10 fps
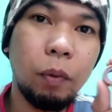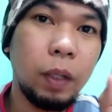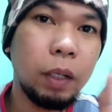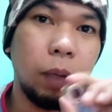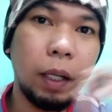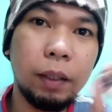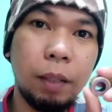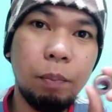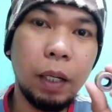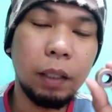kunwari walang
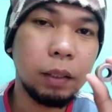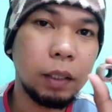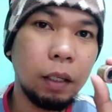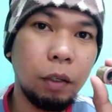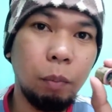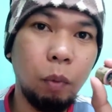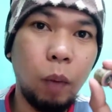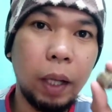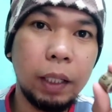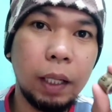timbang, tapos gagawin mo
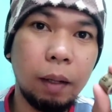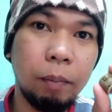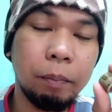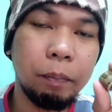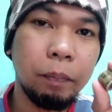1 gram,